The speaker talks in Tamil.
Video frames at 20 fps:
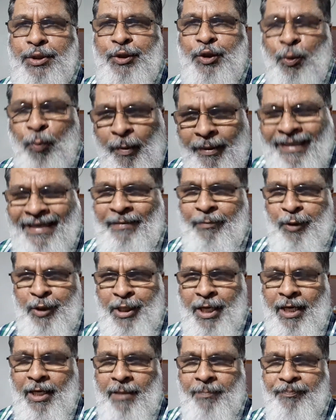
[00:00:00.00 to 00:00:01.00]
சுமேரின்
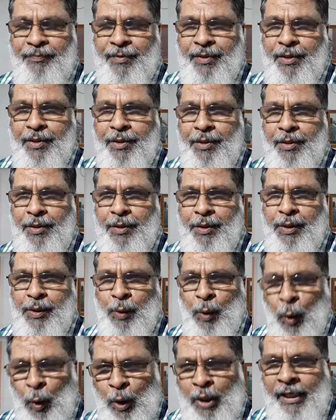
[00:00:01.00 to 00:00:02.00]
மொழியில்
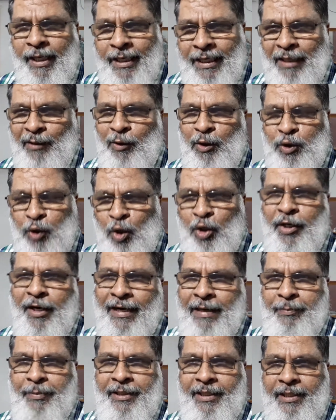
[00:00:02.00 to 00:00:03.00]
குட் என்ற ஒரு சொல்
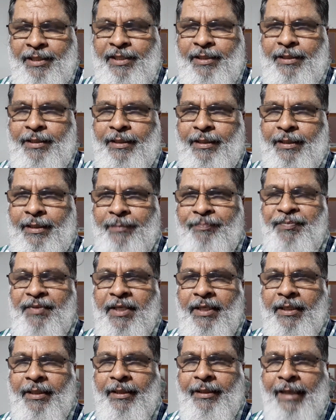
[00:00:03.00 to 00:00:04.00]
காணப்படுகிறது
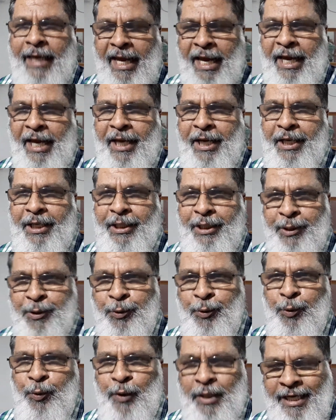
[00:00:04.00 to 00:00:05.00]
கே
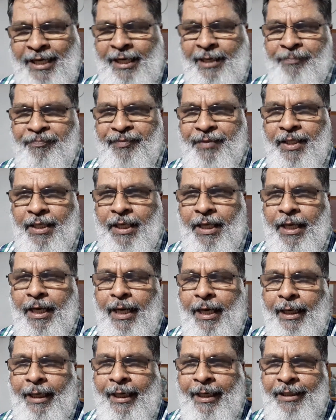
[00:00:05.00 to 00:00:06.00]
யூ டி
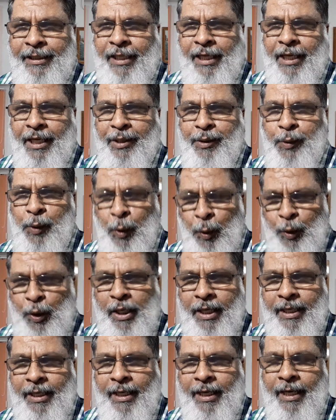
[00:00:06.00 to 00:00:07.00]
இந்த
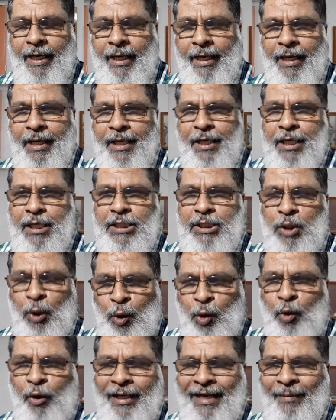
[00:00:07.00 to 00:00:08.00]
குட் என்ற
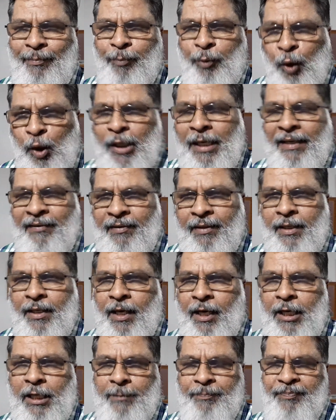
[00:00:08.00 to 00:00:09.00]
சொல்லுடைய பொருள்
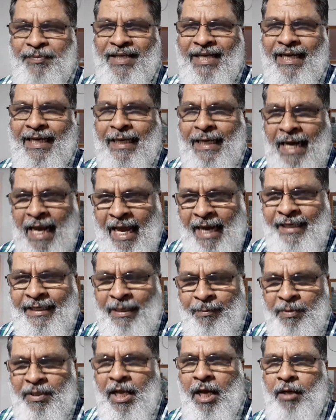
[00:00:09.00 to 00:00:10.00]
என்னவென்றால் கிளான்
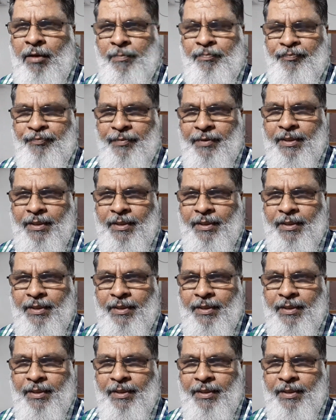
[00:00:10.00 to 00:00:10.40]
என்பதாகும்